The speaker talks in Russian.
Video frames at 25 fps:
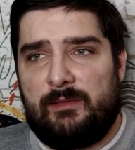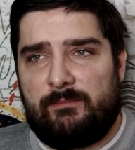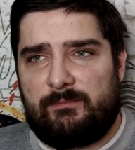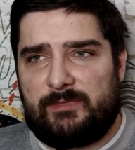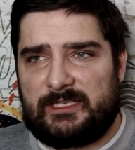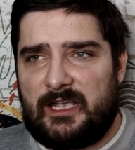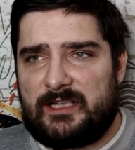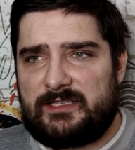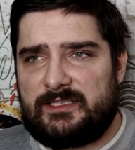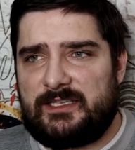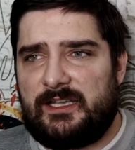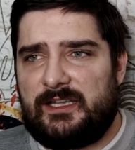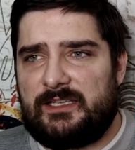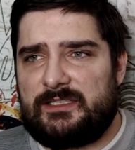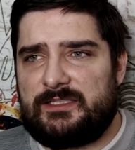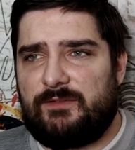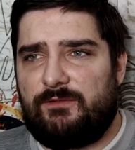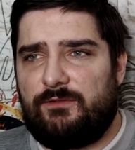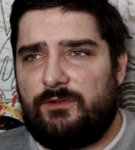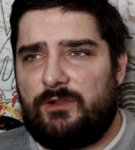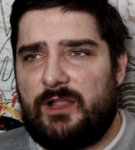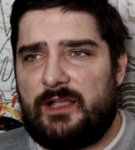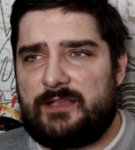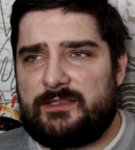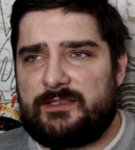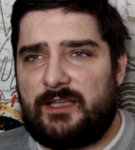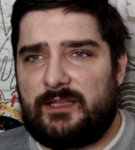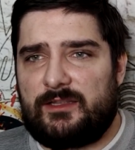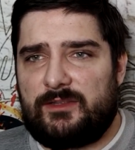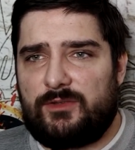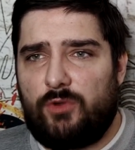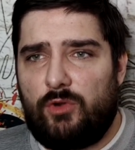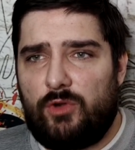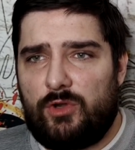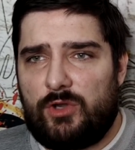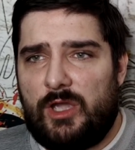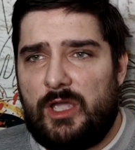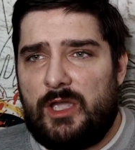Бросается в глаза
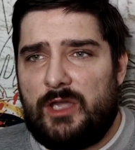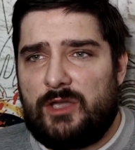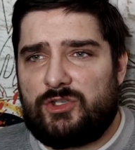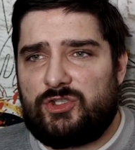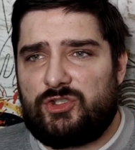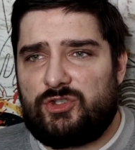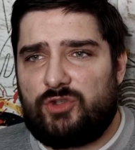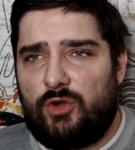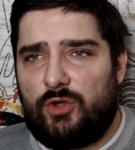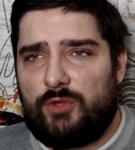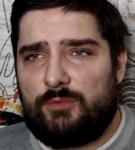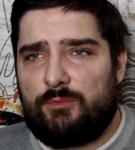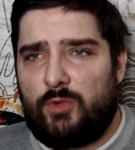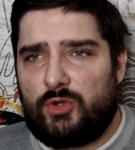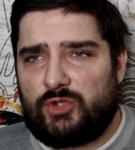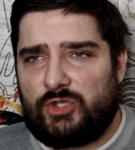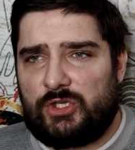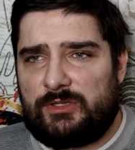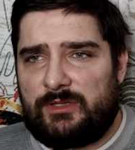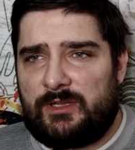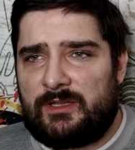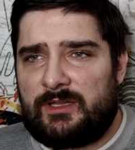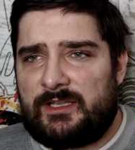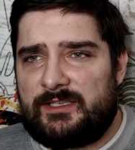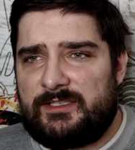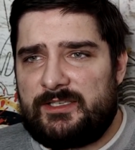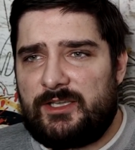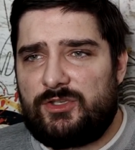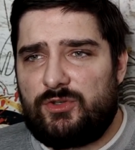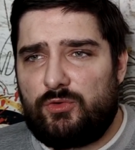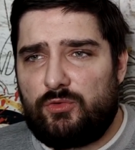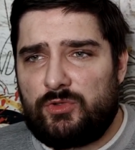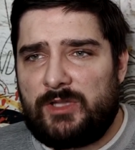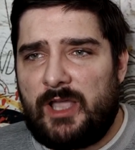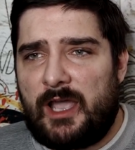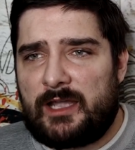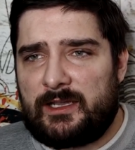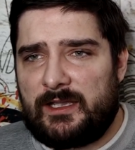то, что он может наносить
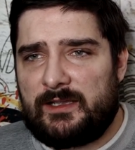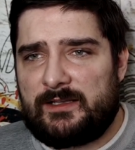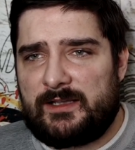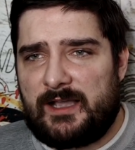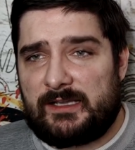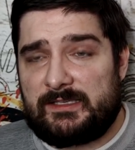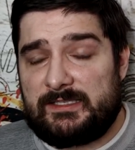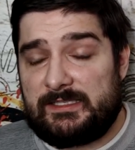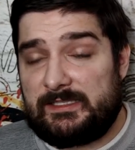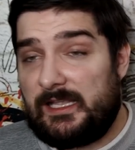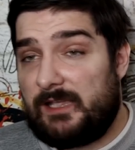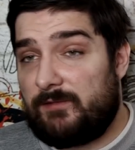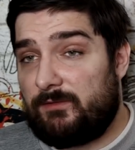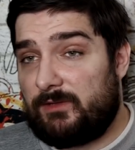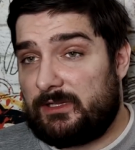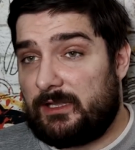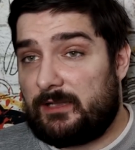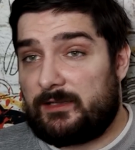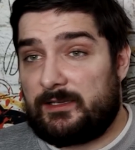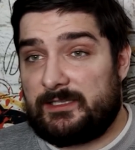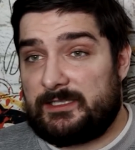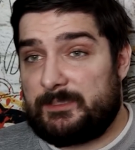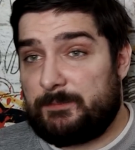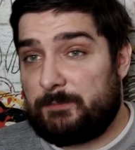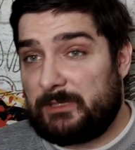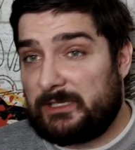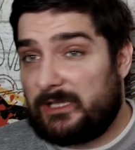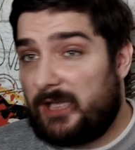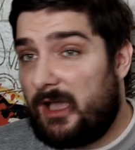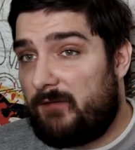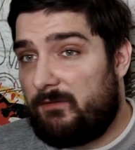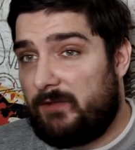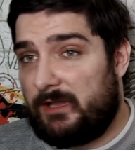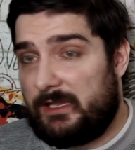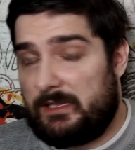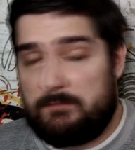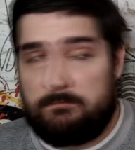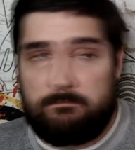удары как с левой, так и с
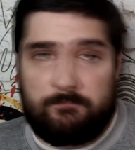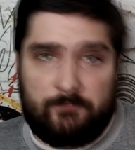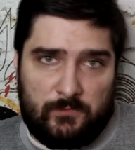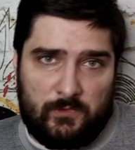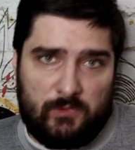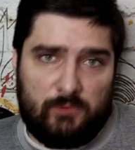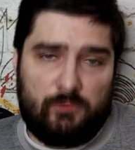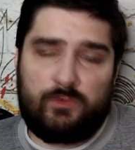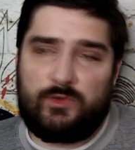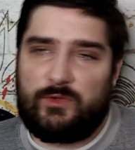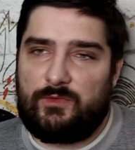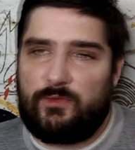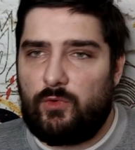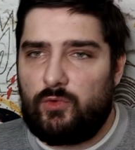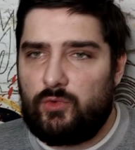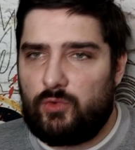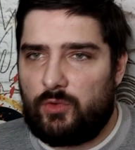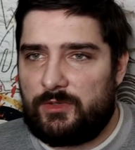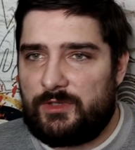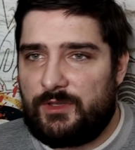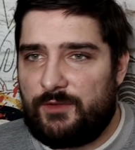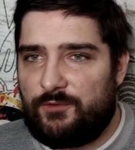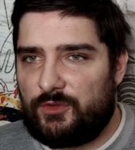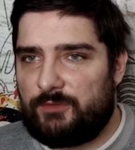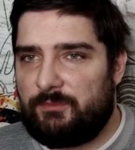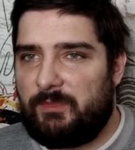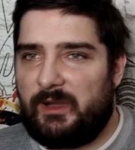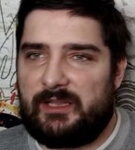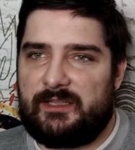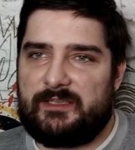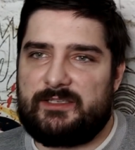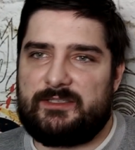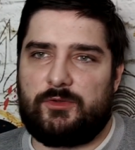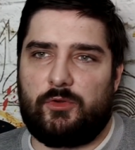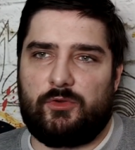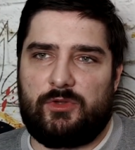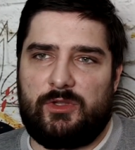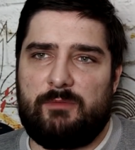правой. Ну, двуногий
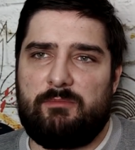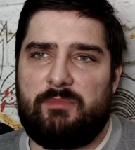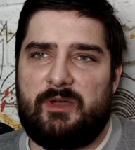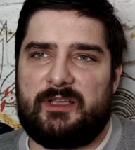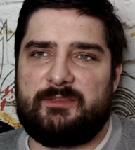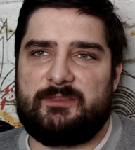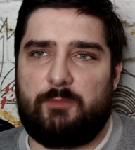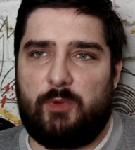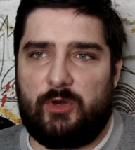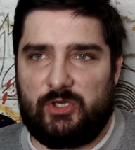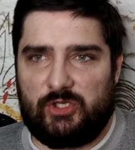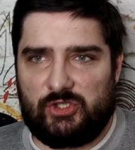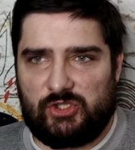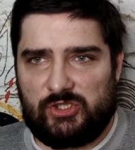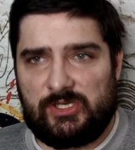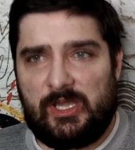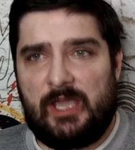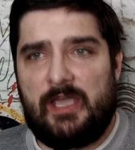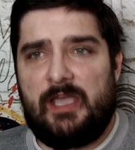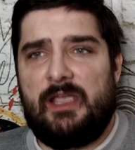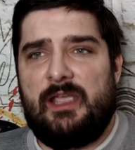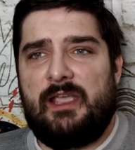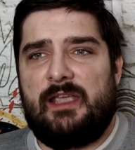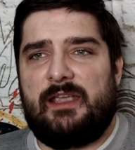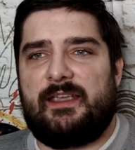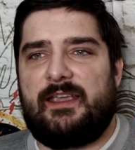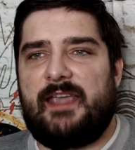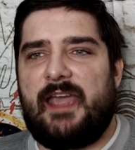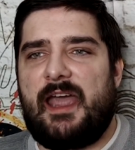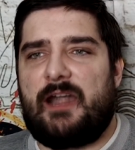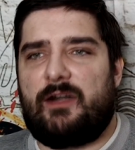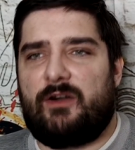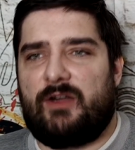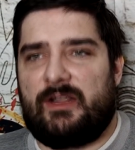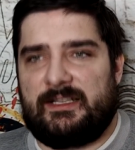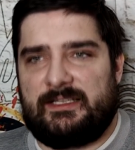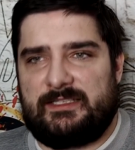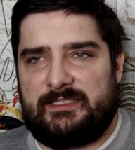футболист, тут не поспоришь.
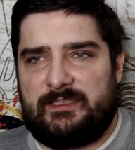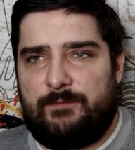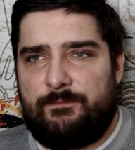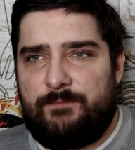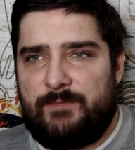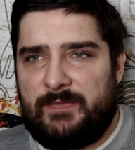Гарренс.